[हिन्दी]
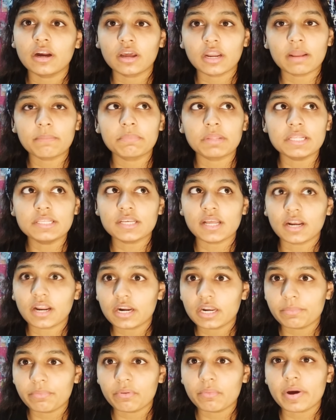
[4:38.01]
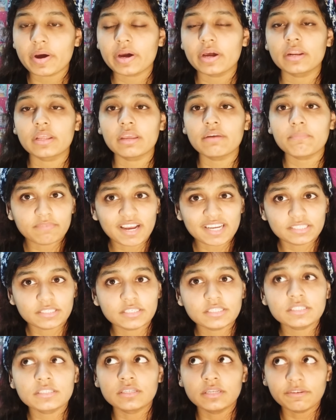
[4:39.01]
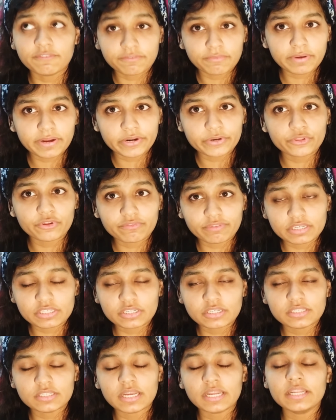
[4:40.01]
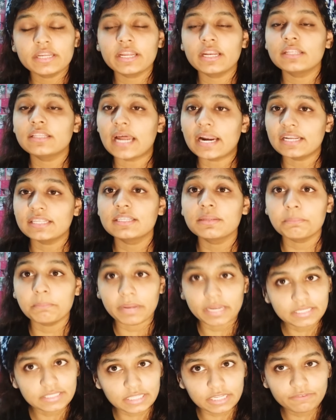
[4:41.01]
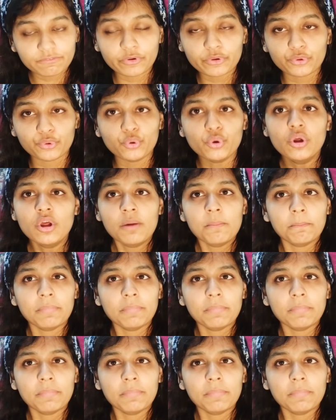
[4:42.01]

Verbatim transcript: अगर आप तीन साल का डिप्लोमा करके कि मास्टर्स निफ्ट में करते हो फैशन डिज़ाइनिंग के लिए दैट इज़ द बेस्ट थिंग फॉर यू